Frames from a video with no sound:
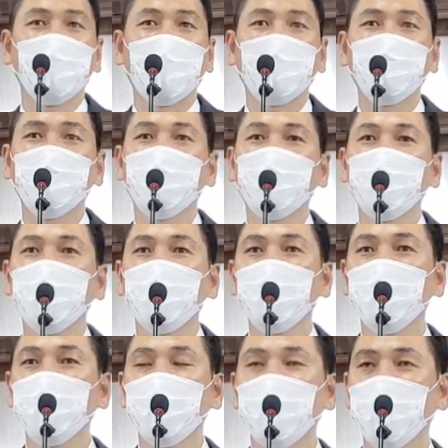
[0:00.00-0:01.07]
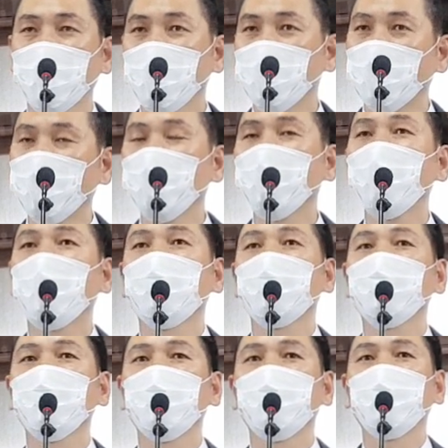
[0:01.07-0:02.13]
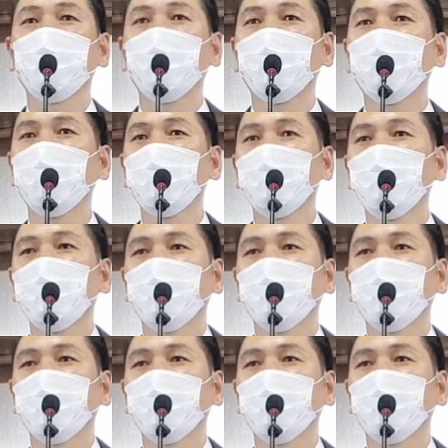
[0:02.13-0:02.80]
한쪽은 세계 종교학을 배웠고